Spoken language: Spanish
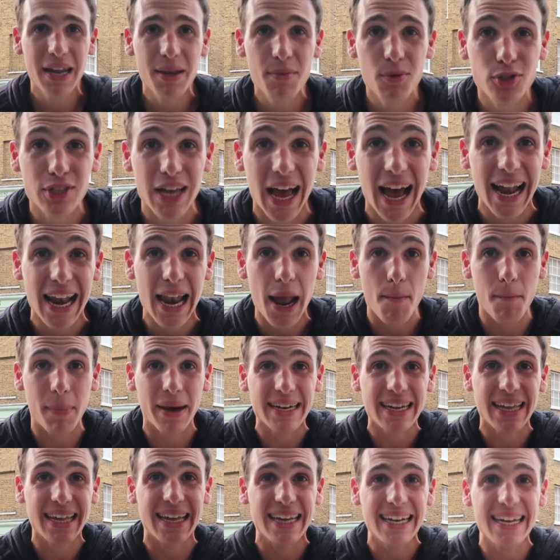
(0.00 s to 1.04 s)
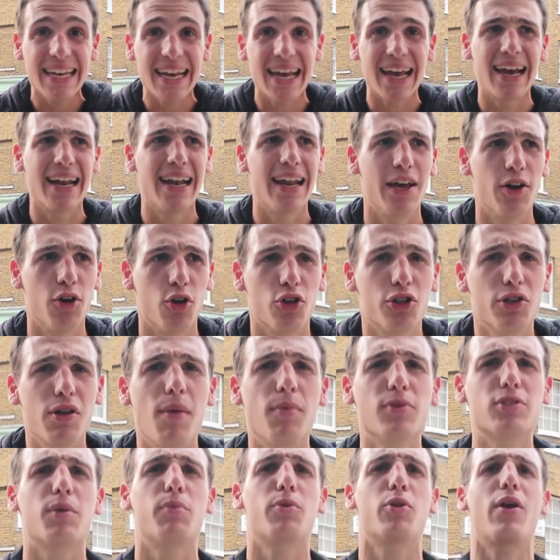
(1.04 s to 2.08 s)
Venimos a la panadería de Leo, donde
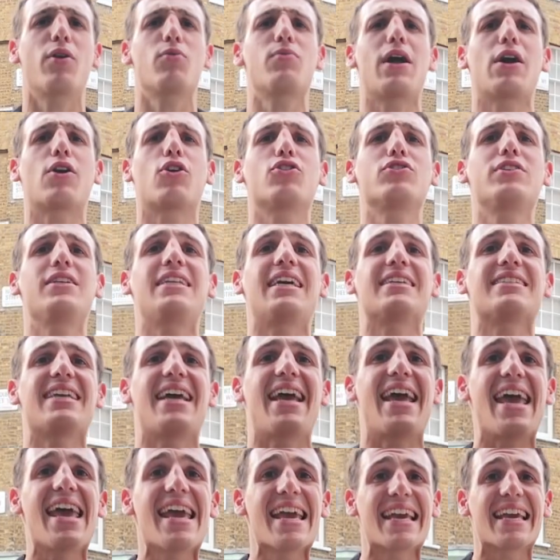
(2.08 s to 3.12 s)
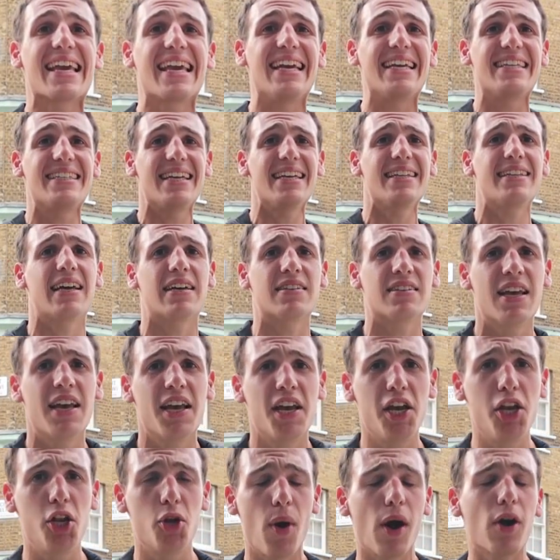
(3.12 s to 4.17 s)
vamos a probar unas cositas exquisitas
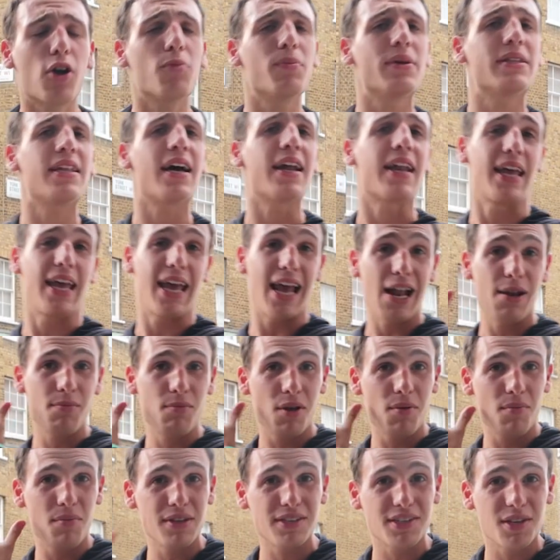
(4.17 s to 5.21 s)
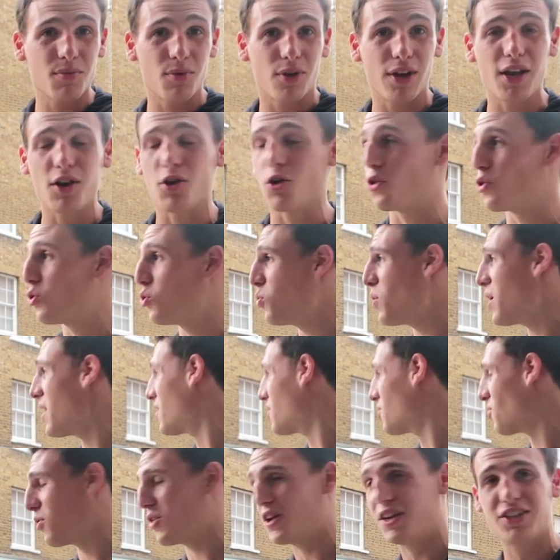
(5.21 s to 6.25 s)
y nos va a comentar el mismísimo Leo,
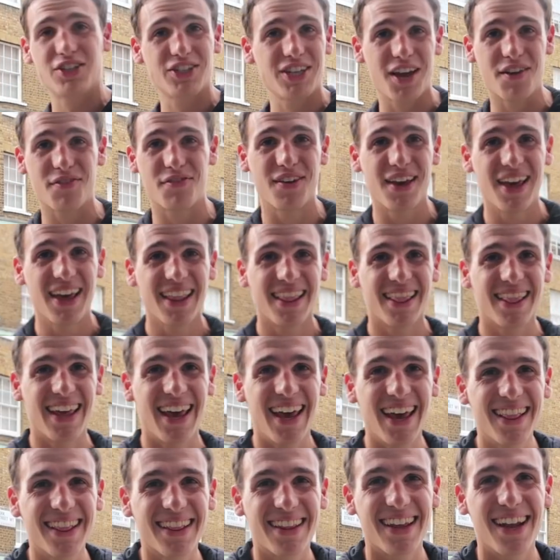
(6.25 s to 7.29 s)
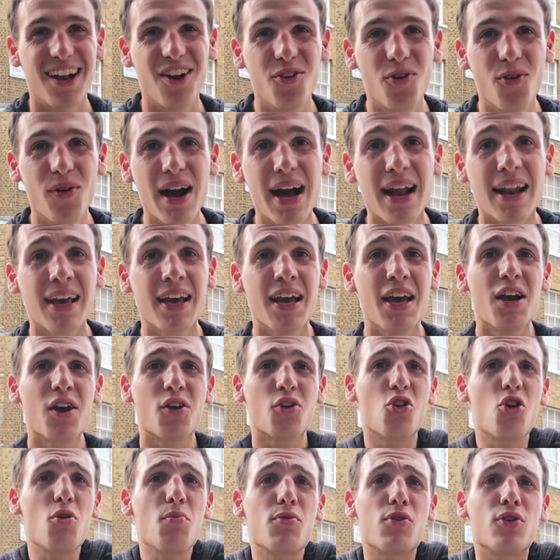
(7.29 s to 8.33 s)
dueño y chef de este lugar,
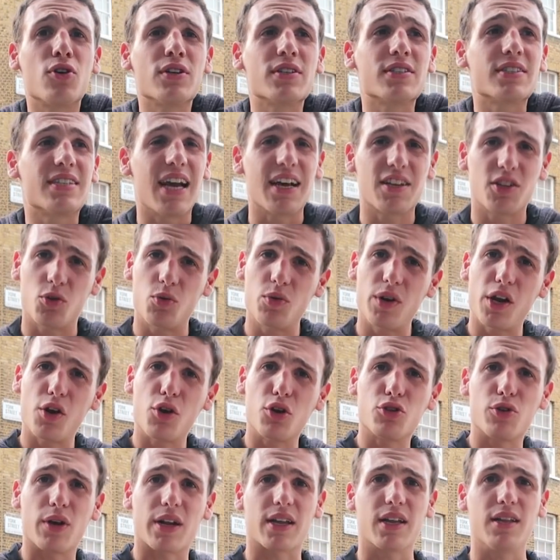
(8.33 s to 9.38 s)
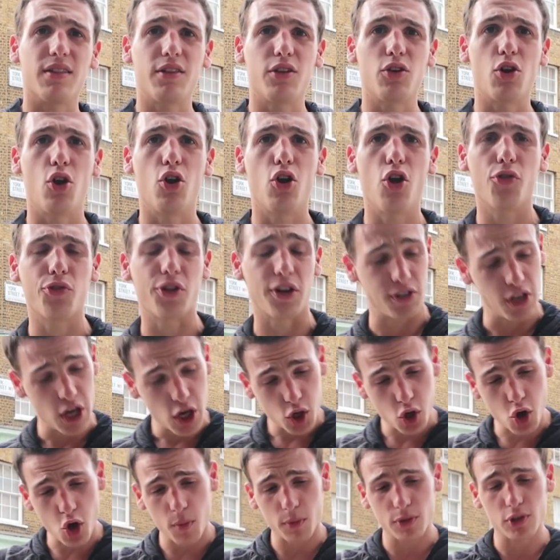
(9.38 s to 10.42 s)
cómo se hace un negocio argentino en Londres,
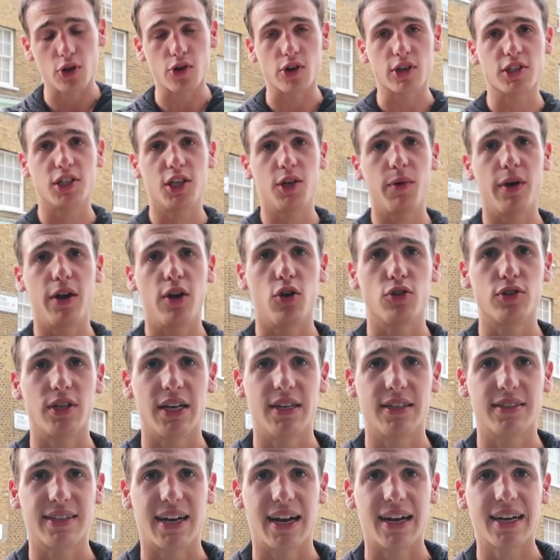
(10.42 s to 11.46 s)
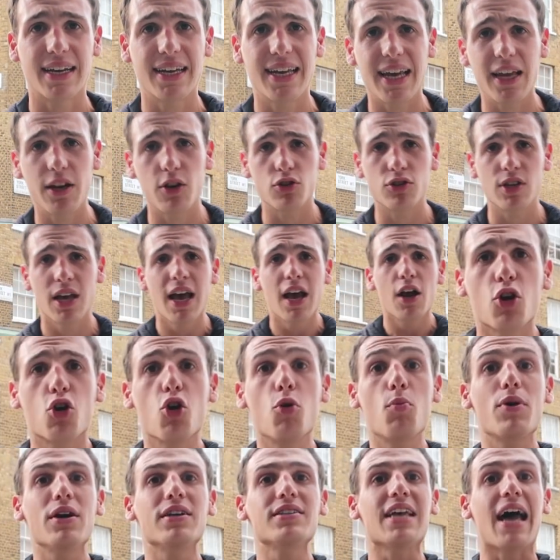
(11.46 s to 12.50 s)
cómo lo reciben los extranjeros,
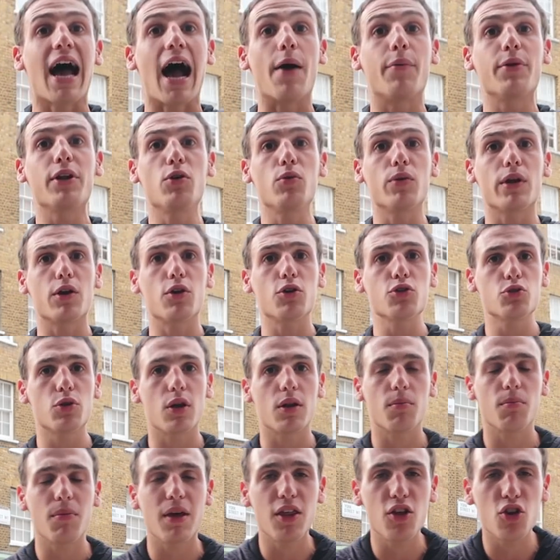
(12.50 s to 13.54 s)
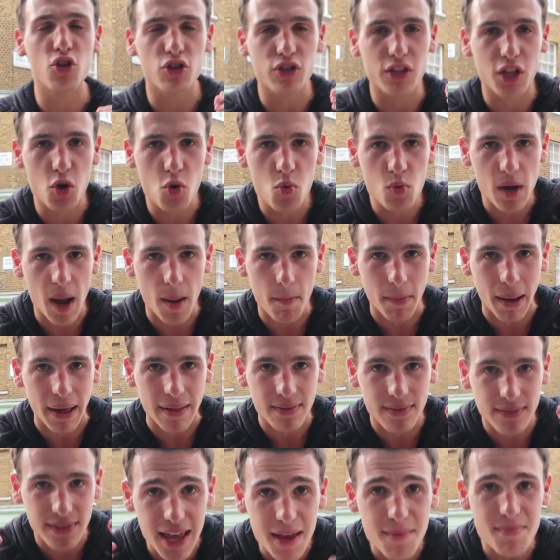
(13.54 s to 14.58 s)
cómo es abrir un negocio en medio de una
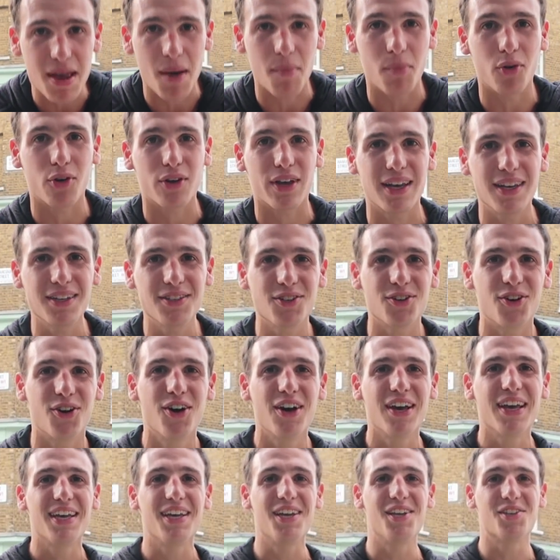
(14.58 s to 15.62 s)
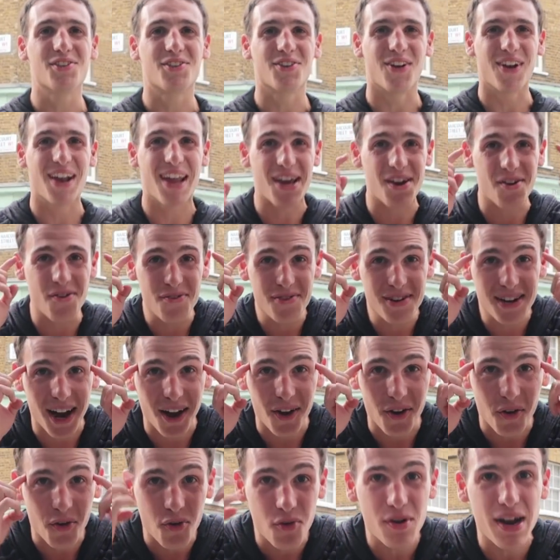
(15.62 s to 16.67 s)
pandemia, porque eso hizo Leo
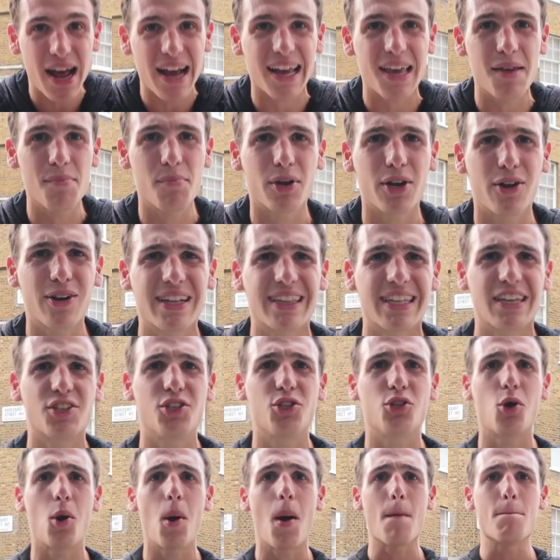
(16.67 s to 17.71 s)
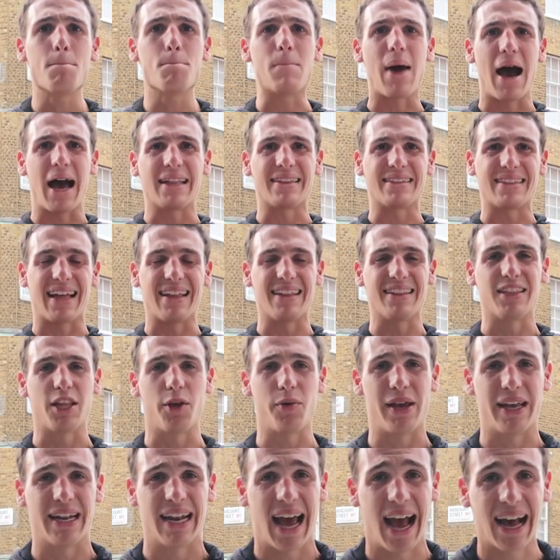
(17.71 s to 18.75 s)
una locura que por ahora está yendo bastante
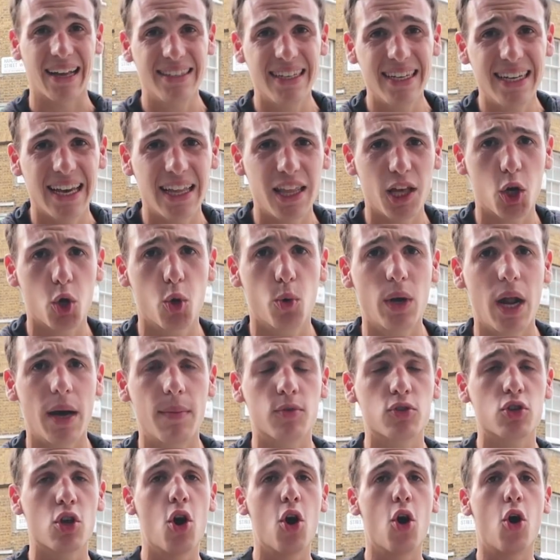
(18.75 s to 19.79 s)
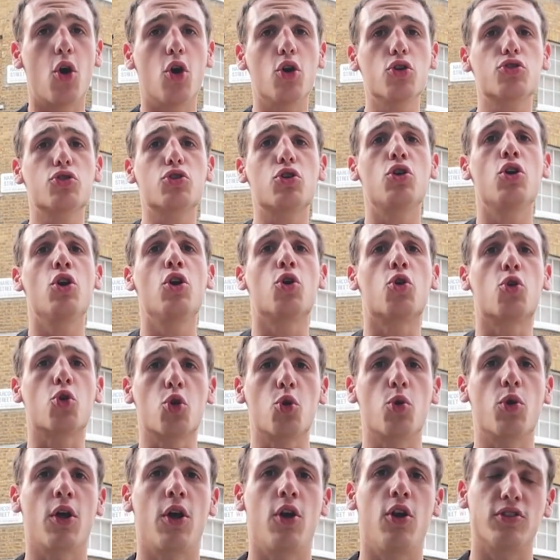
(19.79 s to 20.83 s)
bien. Así que descubramos otro
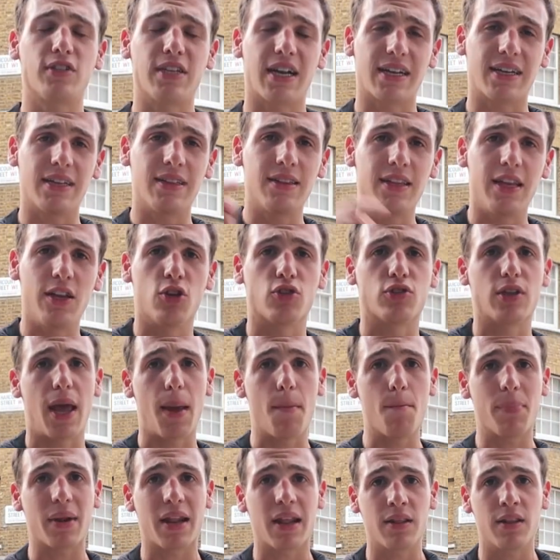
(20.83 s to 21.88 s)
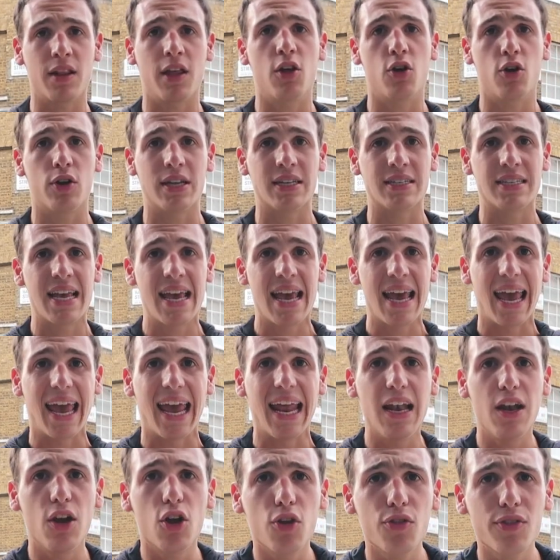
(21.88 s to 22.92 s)
rubro de los argentinos, emprendedores
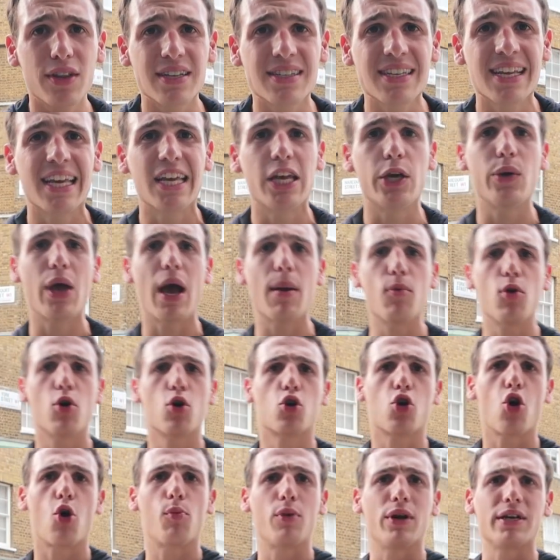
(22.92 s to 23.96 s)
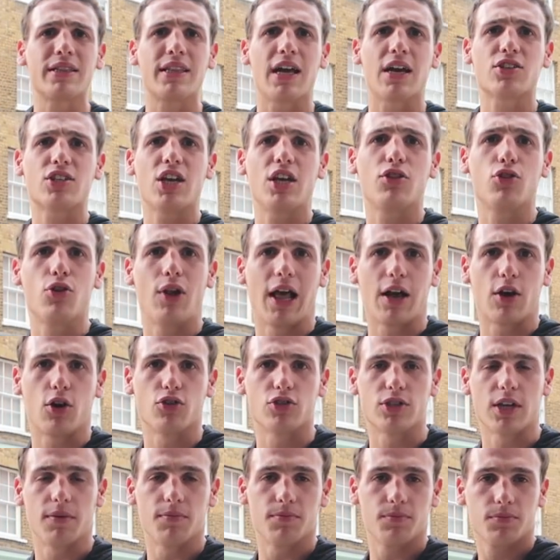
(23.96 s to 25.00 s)
en Londres y veamos cómo está yendo la
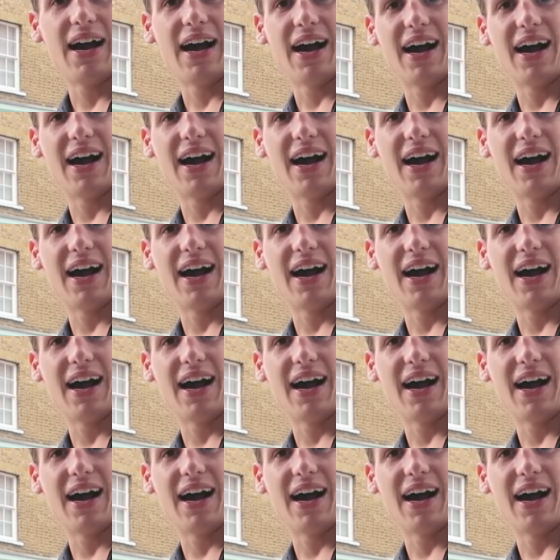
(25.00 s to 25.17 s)
cosa.